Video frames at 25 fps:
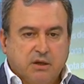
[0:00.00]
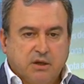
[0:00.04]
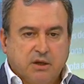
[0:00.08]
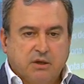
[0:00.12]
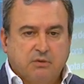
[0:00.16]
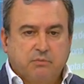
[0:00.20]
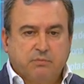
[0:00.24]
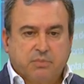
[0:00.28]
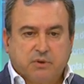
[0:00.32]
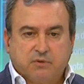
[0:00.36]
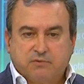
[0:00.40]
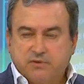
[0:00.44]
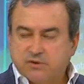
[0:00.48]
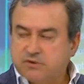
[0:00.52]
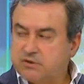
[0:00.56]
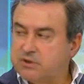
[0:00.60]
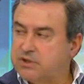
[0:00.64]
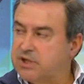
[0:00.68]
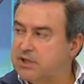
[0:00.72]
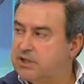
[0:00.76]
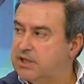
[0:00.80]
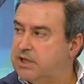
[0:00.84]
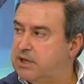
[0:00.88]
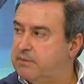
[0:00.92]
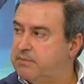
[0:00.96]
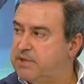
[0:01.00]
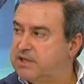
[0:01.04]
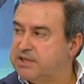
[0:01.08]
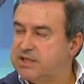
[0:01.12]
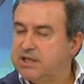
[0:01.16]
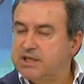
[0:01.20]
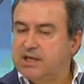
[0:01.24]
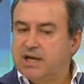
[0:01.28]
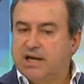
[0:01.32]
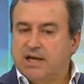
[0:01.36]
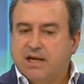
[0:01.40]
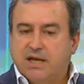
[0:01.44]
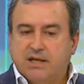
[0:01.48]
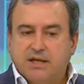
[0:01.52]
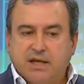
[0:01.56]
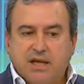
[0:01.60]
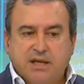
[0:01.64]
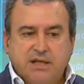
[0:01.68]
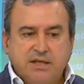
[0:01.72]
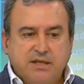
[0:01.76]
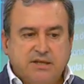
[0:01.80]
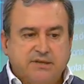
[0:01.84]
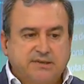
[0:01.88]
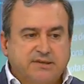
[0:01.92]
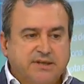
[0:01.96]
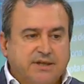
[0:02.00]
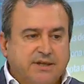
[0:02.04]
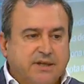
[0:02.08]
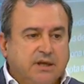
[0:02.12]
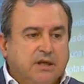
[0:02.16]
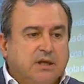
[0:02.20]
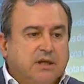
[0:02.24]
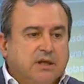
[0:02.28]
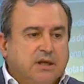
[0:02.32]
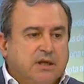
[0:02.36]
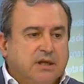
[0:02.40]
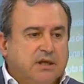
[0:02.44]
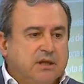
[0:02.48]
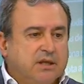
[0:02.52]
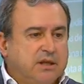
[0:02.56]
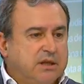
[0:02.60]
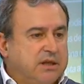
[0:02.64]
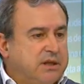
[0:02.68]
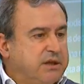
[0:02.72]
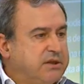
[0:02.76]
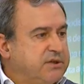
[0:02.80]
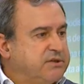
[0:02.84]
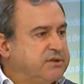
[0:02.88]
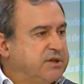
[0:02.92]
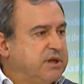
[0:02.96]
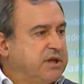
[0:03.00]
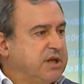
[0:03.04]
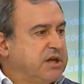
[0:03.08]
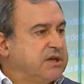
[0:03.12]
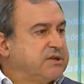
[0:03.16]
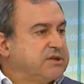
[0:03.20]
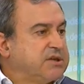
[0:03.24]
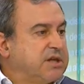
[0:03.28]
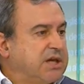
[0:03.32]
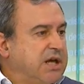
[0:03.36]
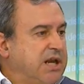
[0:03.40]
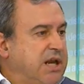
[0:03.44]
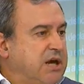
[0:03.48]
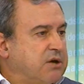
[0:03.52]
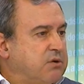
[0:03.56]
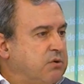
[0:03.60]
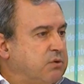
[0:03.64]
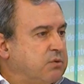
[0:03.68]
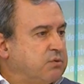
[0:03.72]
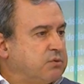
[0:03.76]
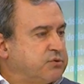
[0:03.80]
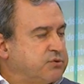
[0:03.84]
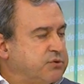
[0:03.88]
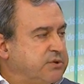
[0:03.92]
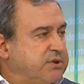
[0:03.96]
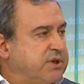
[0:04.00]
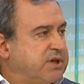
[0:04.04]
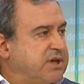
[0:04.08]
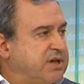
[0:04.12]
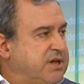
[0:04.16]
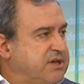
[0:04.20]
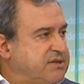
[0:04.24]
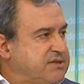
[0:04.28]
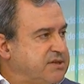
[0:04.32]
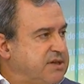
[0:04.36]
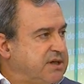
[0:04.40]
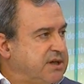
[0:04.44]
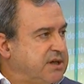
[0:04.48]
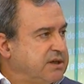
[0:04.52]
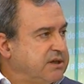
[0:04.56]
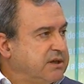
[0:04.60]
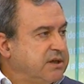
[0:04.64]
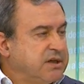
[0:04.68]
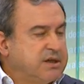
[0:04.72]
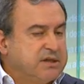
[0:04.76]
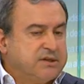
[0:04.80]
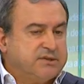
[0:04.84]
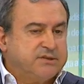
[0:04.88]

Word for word: que un profesional de la materia la analice y que llegue a las conclusiones que sean.